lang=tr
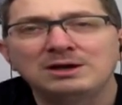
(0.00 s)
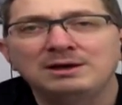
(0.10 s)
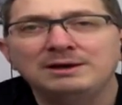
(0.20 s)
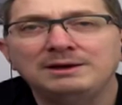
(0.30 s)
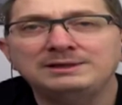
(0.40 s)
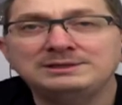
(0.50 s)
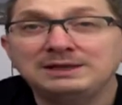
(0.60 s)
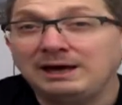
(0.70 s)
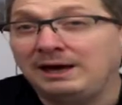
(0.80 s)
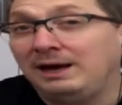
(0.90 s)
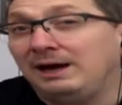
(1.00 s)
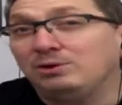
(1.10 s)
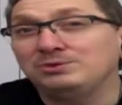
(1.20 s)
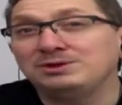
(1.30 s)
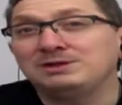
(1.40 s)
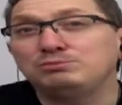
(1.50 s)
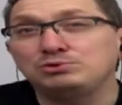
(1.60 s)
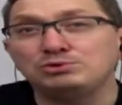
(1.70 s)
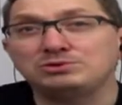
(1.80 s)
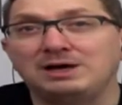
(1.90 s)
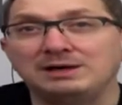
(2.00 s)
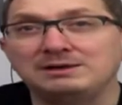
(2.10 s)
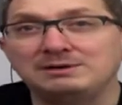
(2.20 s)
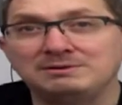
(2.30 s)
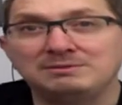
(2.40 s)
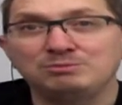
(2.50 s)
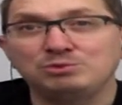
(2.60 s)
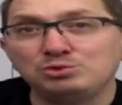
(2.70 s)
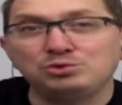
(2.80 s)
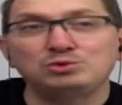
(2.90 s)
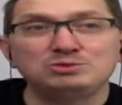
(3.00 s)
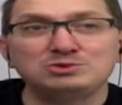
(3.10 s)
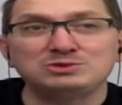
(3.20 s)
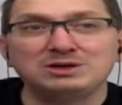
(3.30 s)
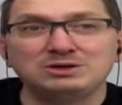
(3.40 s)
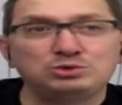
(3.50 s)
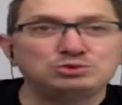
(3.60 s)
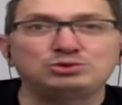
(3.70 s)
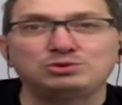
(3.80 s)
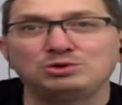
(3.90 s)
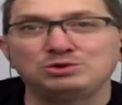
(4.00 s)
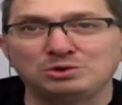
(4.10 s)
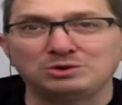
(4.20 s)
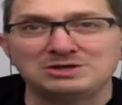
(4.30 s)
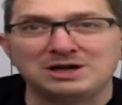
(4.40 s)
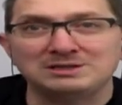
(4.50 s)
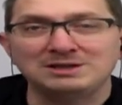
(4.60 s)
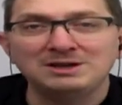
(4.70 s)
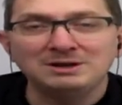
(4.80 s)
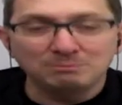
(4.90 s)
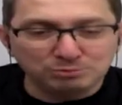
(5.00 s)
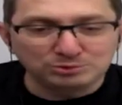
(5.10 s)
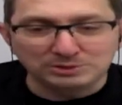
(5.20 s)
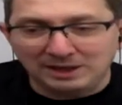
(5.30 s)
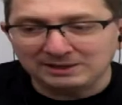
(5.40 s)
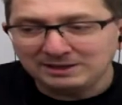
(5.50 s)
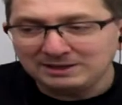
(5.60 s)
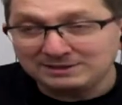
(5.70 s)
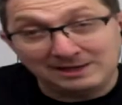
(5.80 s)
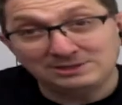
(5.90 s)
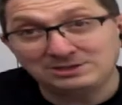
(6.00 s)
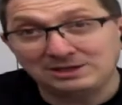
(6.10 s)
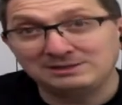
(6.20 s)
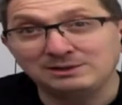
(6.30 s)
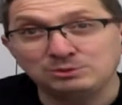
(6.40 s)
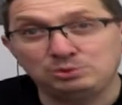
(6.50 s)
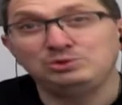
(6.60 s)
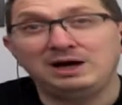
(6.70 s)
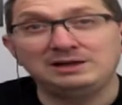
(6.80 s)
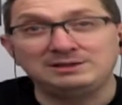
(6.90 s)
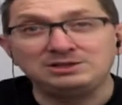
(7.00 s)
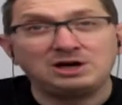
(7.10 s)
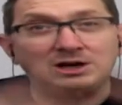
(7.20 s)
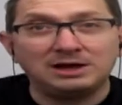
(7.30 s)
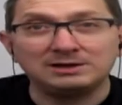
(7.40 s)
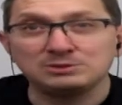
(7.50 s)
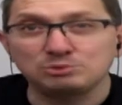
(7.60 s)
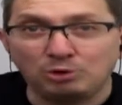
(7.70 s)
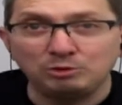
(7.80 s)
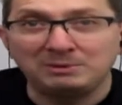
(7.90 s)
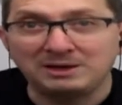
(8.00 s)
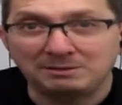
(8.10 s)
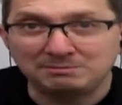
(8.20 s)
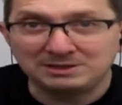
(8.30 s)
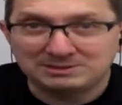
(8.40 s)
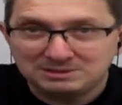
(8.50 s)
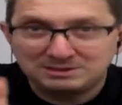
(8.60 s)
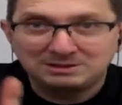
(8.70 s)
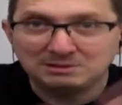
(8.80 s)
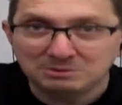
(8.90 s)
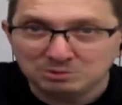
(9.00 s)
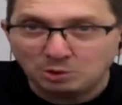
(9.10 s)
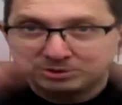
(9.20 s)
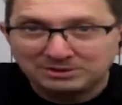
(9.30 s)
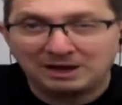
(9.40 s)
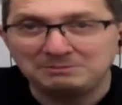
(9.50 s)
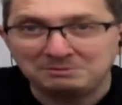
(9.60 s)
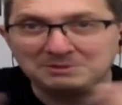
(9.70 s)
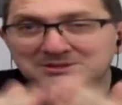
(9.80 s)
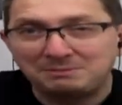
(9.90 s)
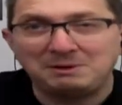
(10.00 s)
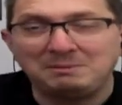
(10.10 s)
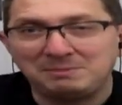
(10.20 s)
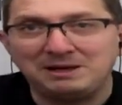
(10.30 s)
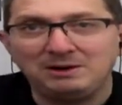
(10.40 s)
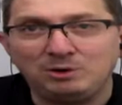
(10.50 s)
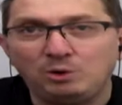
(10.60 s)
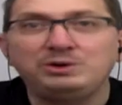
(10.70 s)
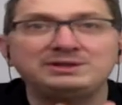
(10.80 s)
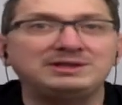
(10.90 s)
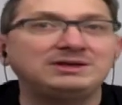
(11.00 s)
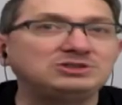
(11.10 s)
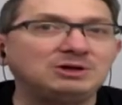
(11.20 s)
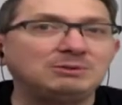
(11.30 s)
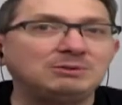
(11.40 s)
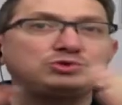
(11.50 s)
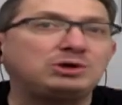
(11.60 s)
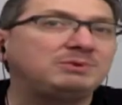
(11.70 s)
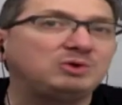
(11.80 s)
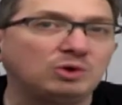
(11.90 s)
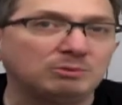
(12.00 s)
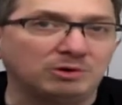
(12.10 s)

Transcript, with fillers: İşte eğer onları bulursak bulduğumuzda şu soruyu soracağız. Bunlar gerçekten dünya ile hiç alakası olmayan bir e, yöntemle bir sebeple orada yaşam oluşabiliyor mu?